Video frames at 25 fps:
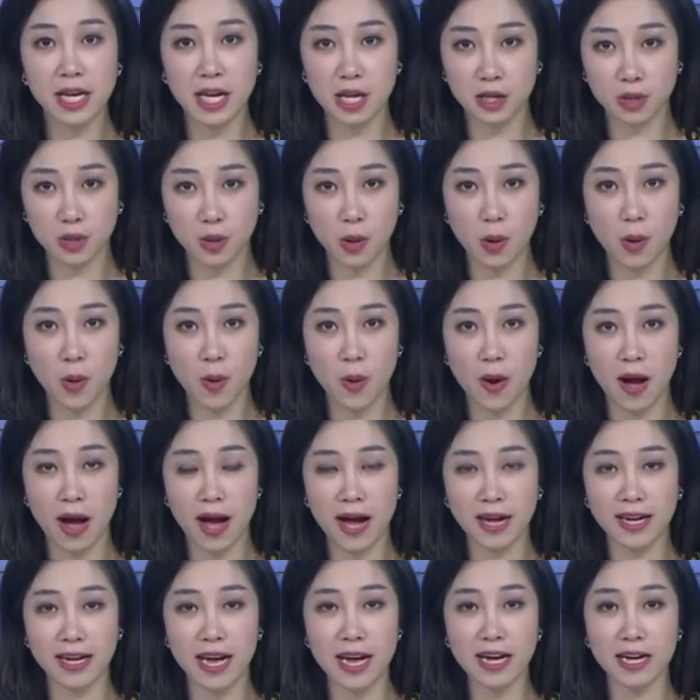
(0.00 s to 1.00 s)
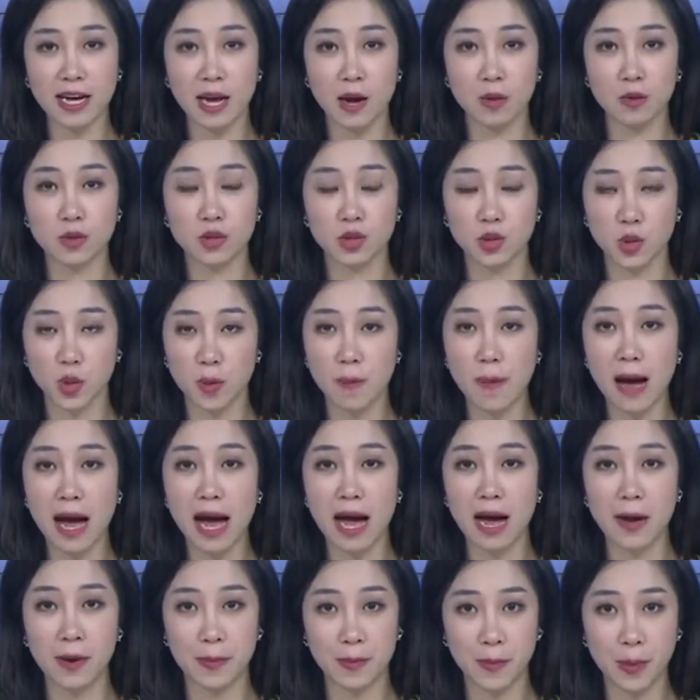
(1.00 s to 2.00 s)
kiên cố hóa các cầu số
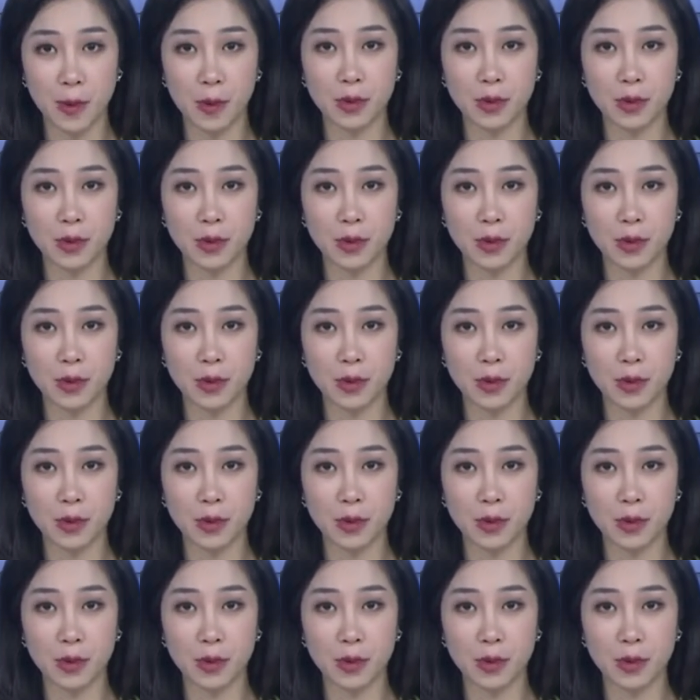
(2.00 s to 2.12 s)
ba,